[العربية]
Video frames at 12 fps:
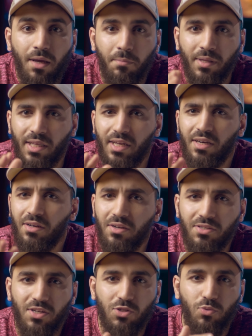من غير
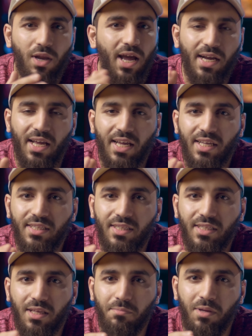قصص ولا حكايات
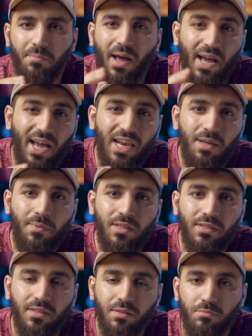بيبقى
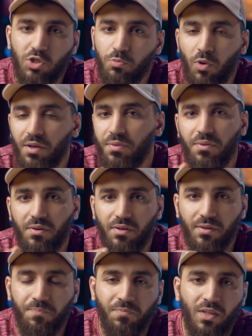غالبا مش
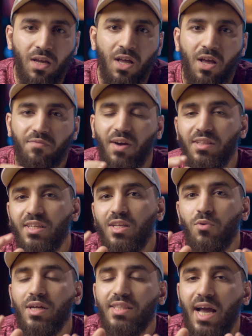مؤثر فاحنا
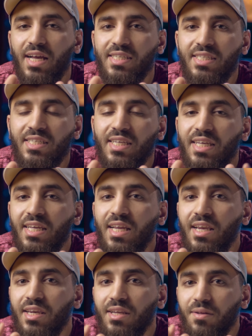دلوقتي عايزين
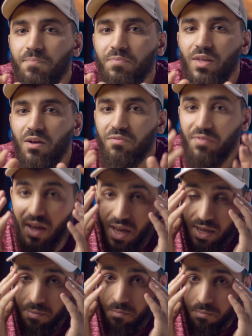جيل
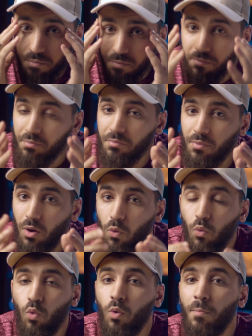فاهم
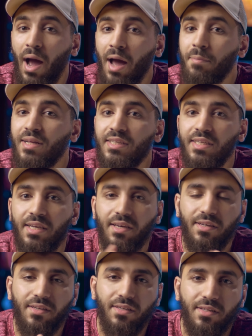ومعاه بديل
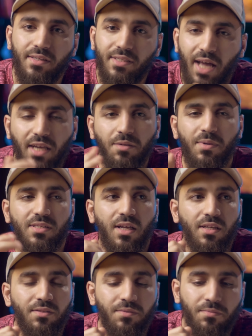يعني
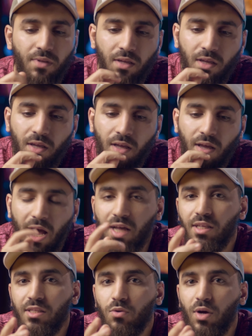مثلا
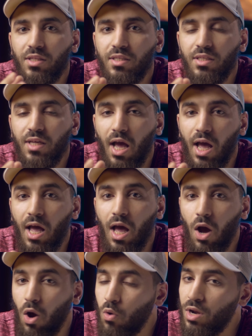انا دلوقتي
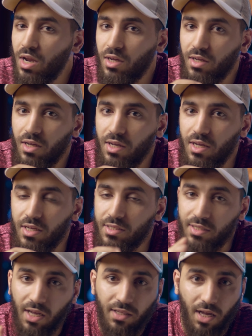هقولك
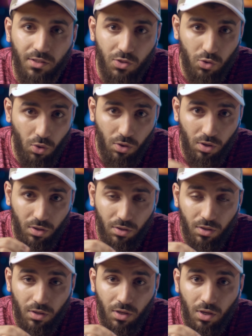استغنى عن السكر
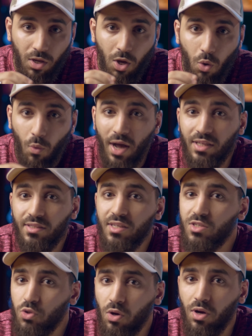
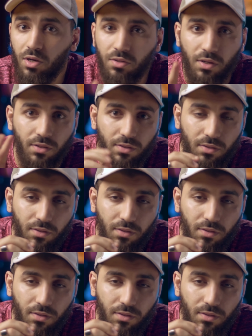وهديك سكر دايت